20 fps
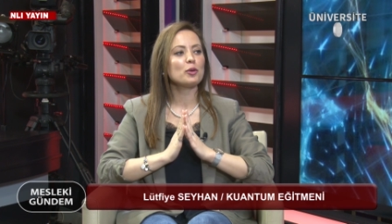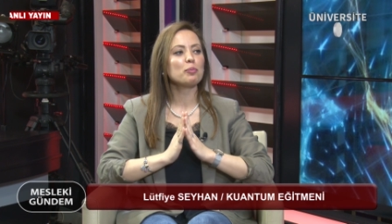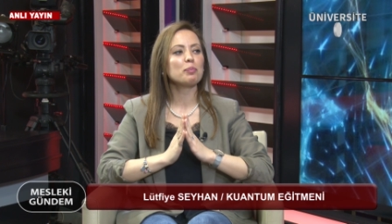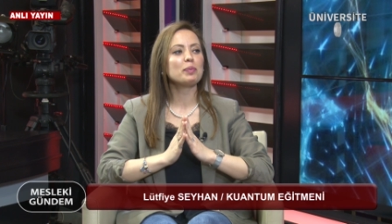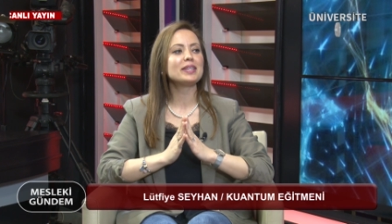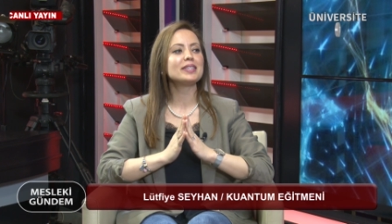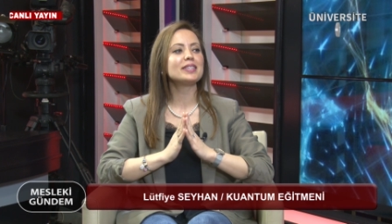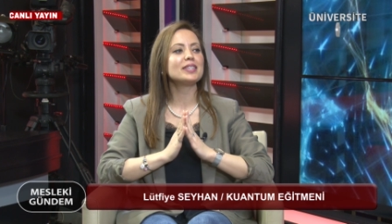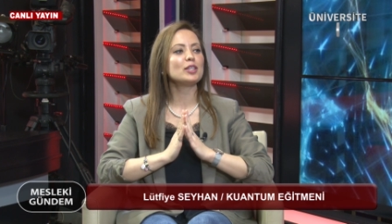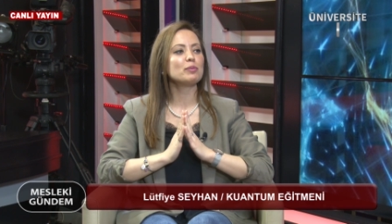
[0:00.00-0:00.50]

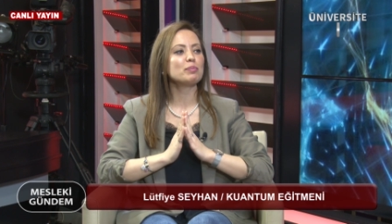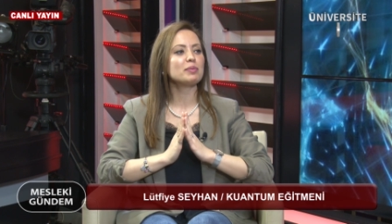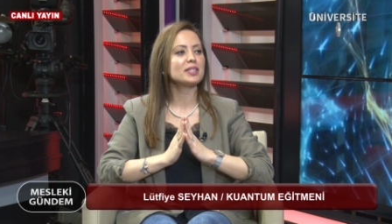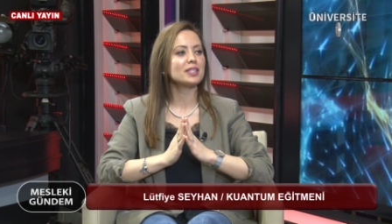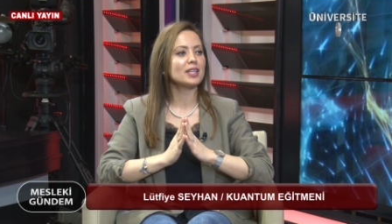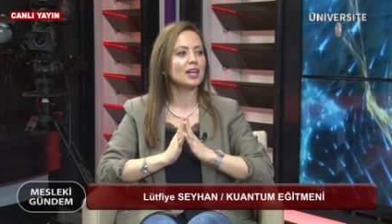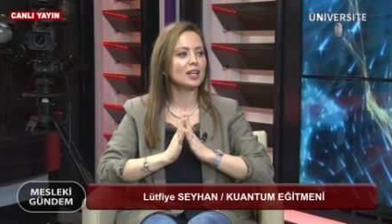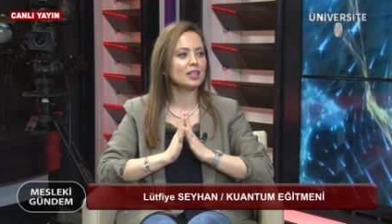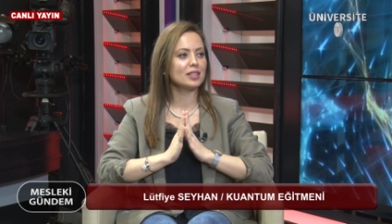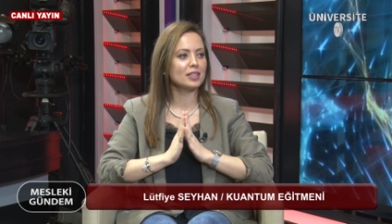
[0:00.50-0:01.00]
bedenim
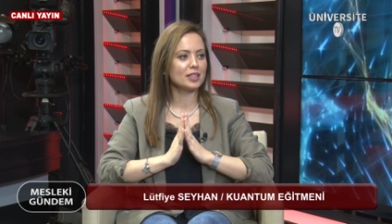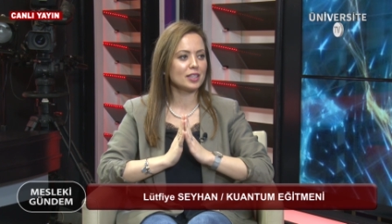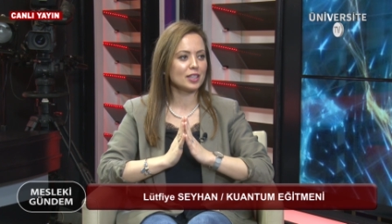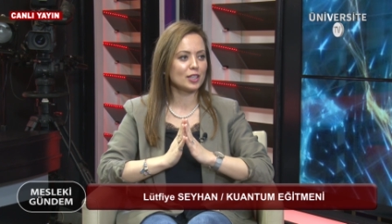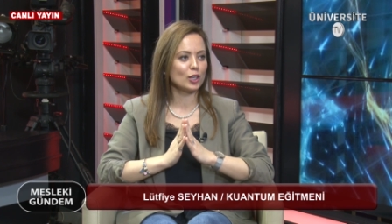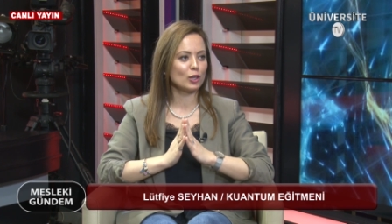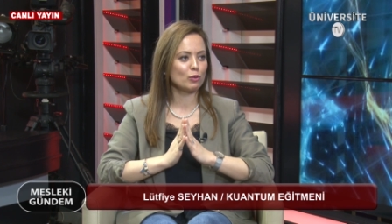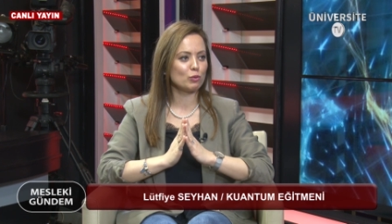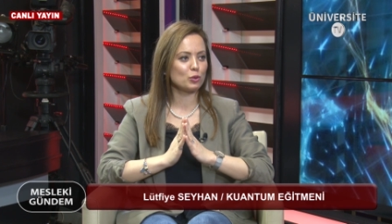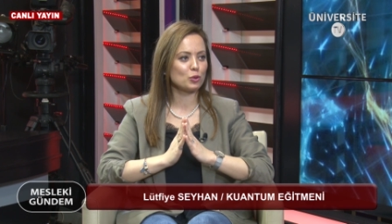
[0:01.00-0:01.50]
sağlığına
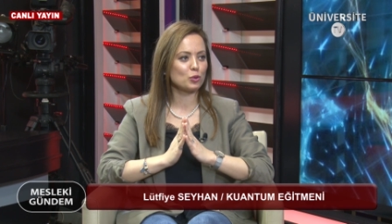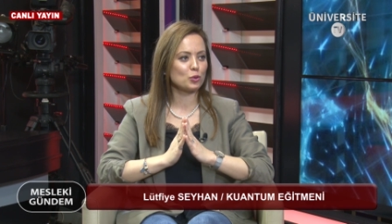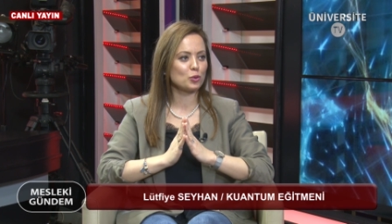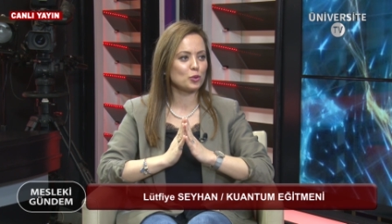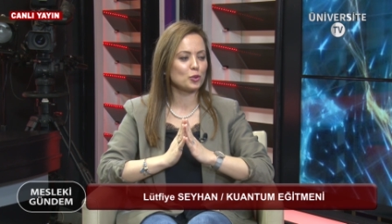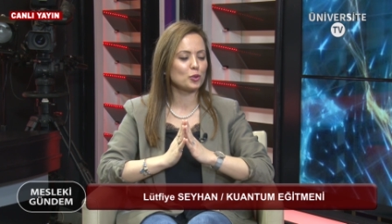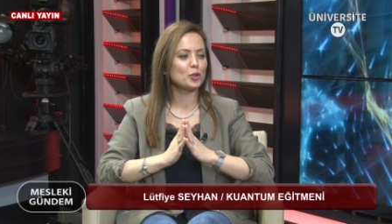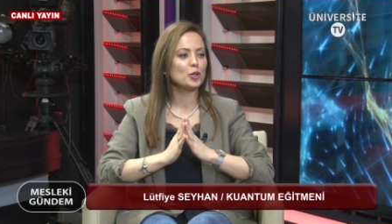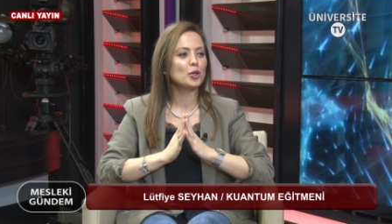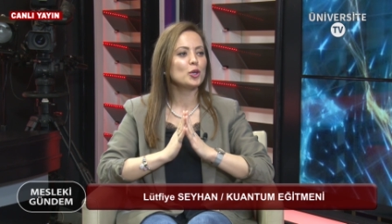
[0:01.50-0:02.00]

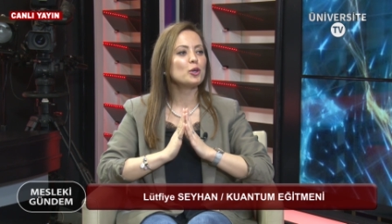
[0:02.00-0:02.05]
kavuşsun,